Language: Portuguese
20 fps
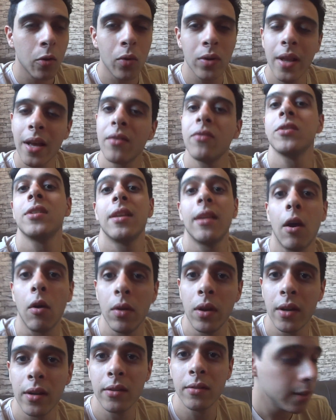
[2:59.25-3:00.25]
Quando é que você tá
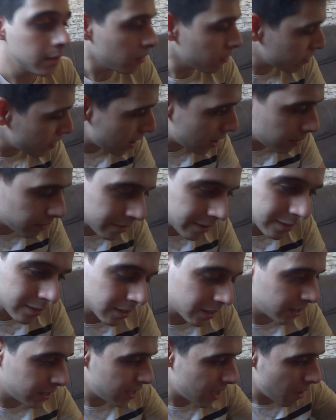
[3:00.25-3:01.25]
olhando? Então, velho,
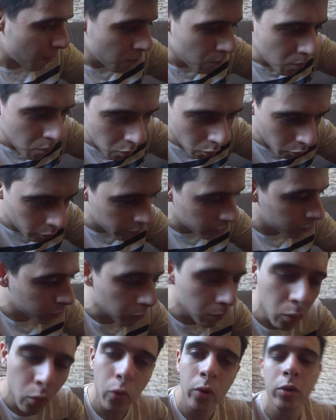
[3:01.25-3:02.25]
isso aqui é
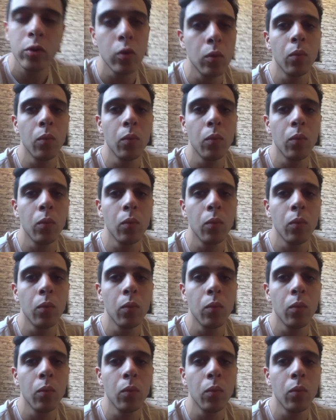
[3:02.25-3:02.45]
muito, muito,